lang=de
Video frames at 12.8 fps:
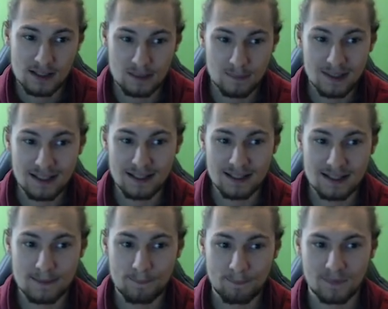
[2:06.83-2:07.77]

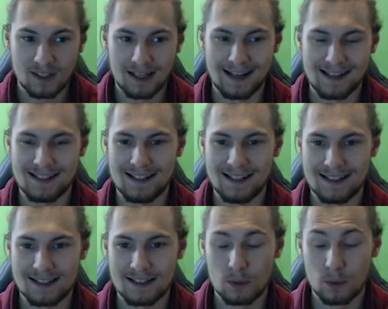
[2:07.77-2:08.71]
Zumindest hat er
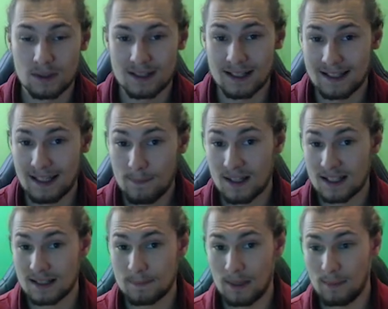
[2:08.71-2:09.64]
jetzt kurz nachdem
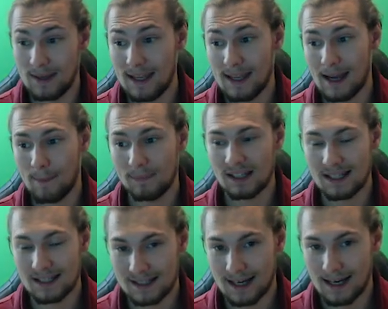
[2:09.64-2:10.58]
das
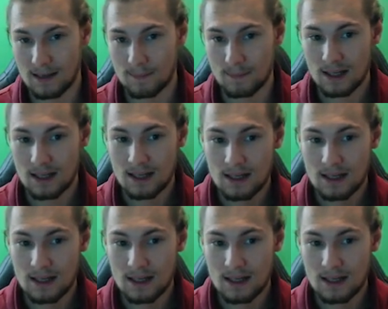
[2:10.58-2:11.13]
PBE-Update kam,